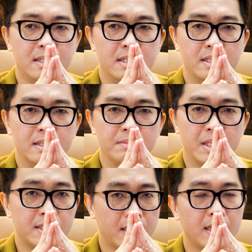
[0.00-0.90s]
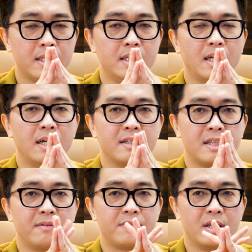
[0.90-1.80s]
thì mình sẽ thi lại
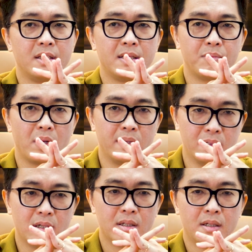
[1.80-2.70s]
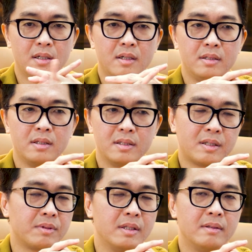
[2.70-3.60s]
TFT thêm một lần nữa nhưng ở
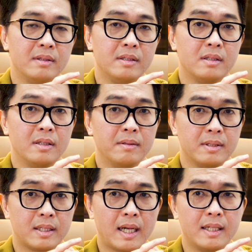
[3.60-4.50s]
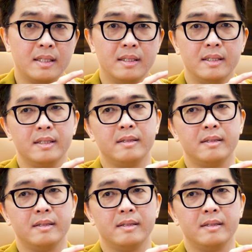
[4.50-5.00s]
trong thời thời điểm hiện tại thì